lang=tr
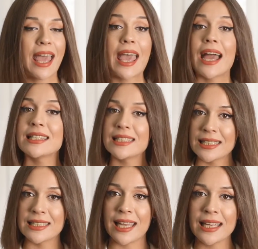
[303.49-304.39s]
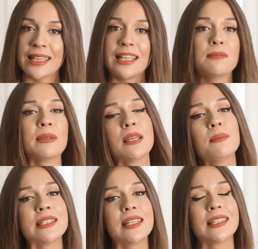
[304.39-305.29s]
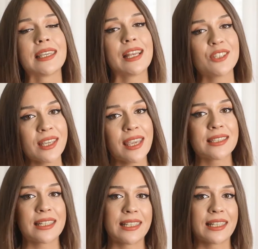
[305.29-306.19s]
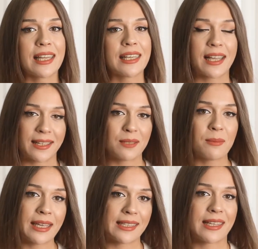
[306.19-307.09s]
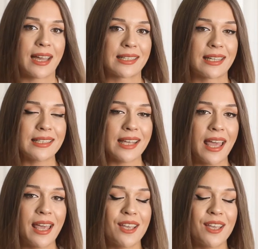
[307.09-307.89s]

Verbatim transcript: Eğer siz de Kirletme Temizle'nin gelecek etkinliklerine katılmak isterseniz